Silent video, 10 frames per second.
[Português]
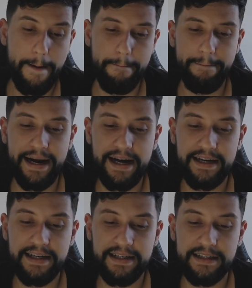
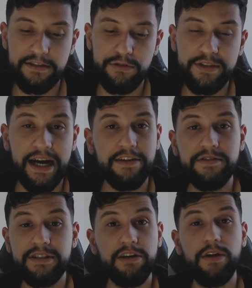Mas nos casos
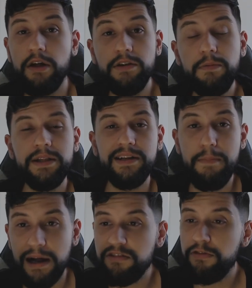do Cristiano Ronaldo, não, mano. Ele
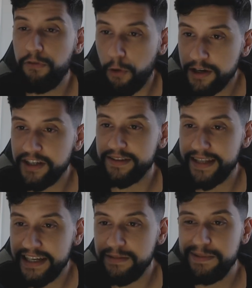bate forte
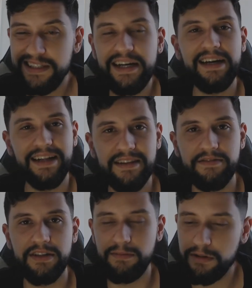até de bicicleta,
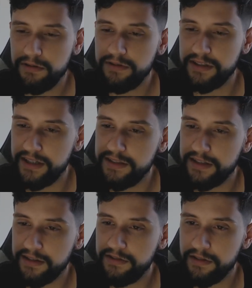velho. É um bagulho
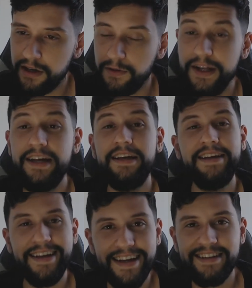sensacional.
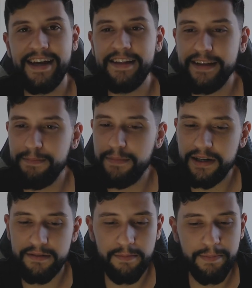E é engraçado que,
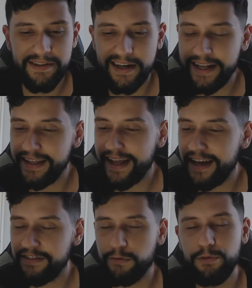mano, apesar da
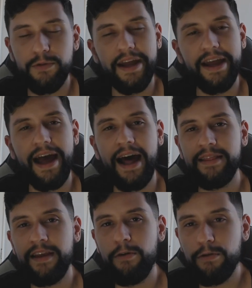idade e tudo,
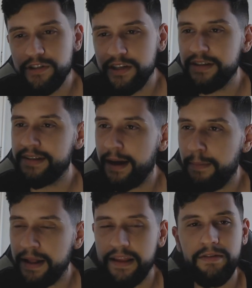até hoje ele tá
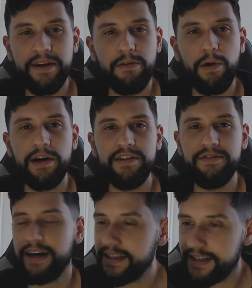batendo recorde,
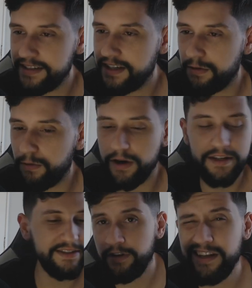vai atrás de
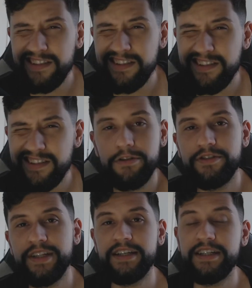recorde. E vale ressaltar uma
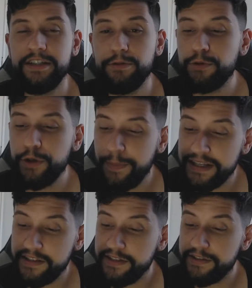curiosidade aqui: o Rui
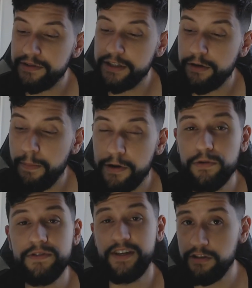Patrício ele
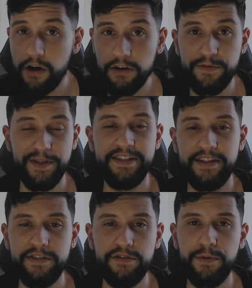completou 100 jogos pela
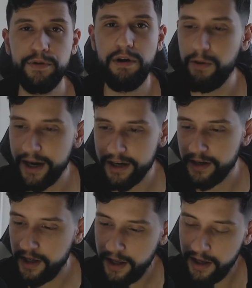seleção de Portugal.
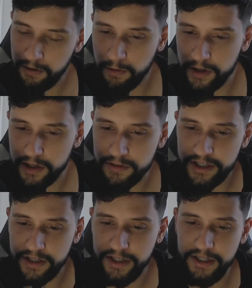Cara, é um goleiro
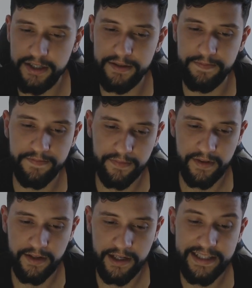que,
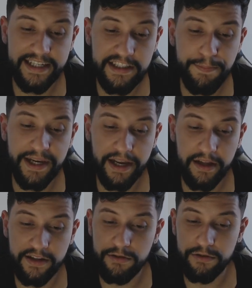que desde
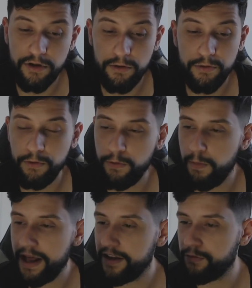pequeno, desde que eu jogo
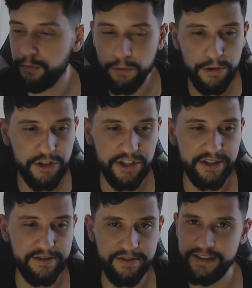
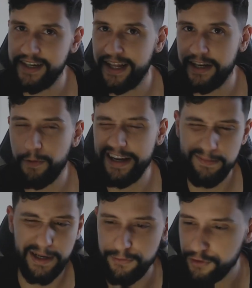Brasfoot, não sei se a galera
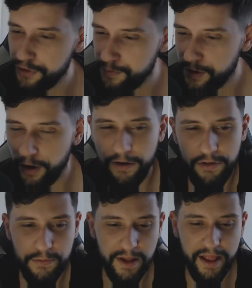conhece Brasfoot 2009,
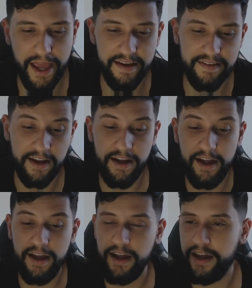2010,
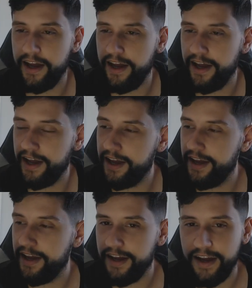é,
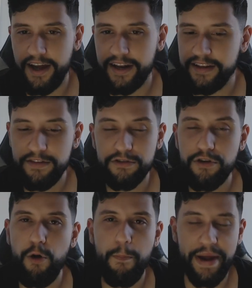Cara, desde que eu
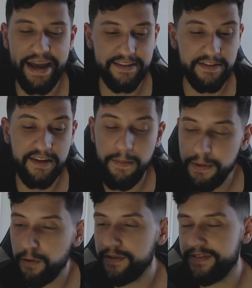jogo PES, eu
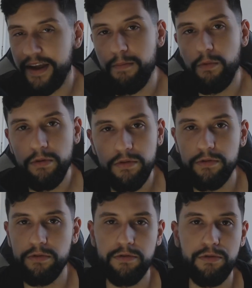sempre gostei
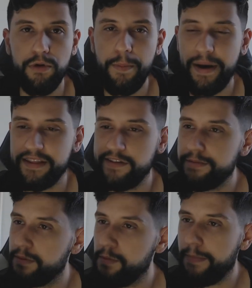muito do, do Rui
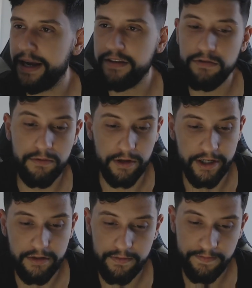Patrício. Pra mim, é um baita de um
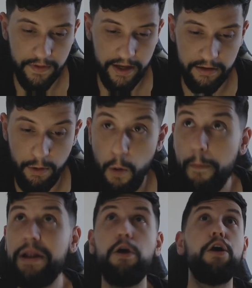goleiro. É, não é o
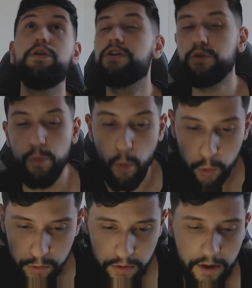melhor goleiro do
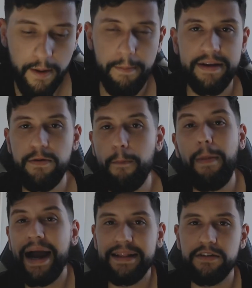mundo, mas é um
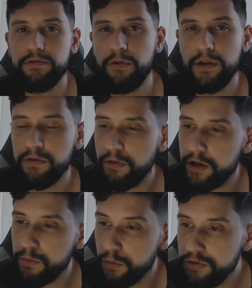baita de um goleiro, um
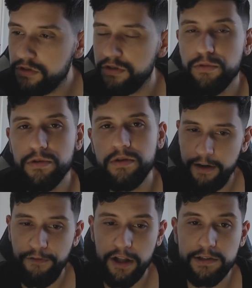goleiro muito seguro.
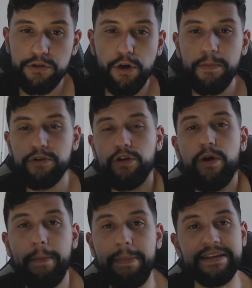E falando sobre o
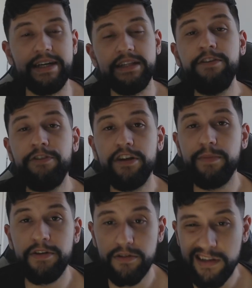jogo, rapaziada,
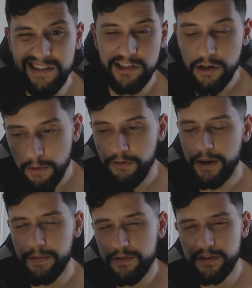infelizmente eu não assisti, como eu
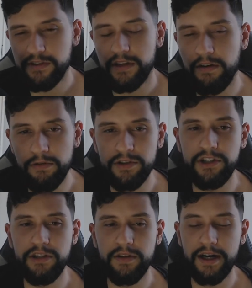falei pra vocês, eu tava
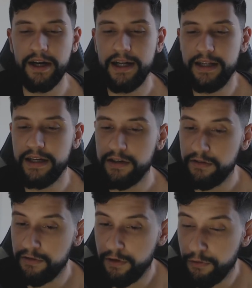curtindo lá com a galera que
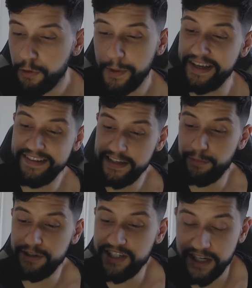eu, que eu fui conhecer
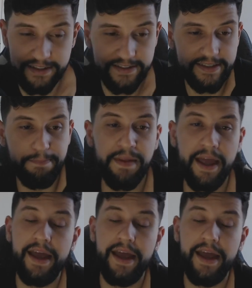depois de anos, né?